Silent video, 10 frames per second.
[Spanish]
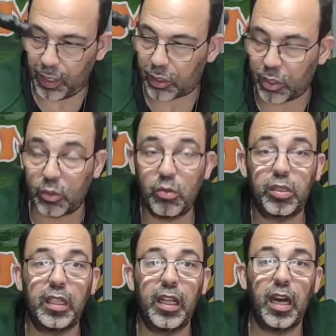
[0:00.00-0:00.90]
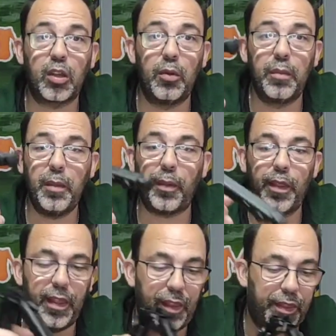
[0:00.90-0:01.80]
los que os gusta tirar con
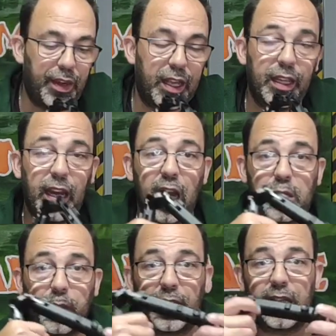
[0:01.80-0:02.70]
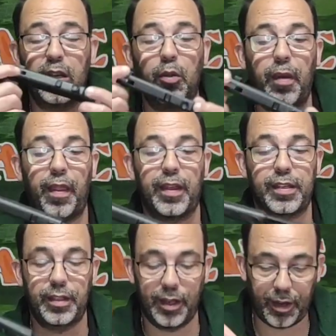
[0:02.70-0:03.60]
podéis decir que tiene las patas engomadas,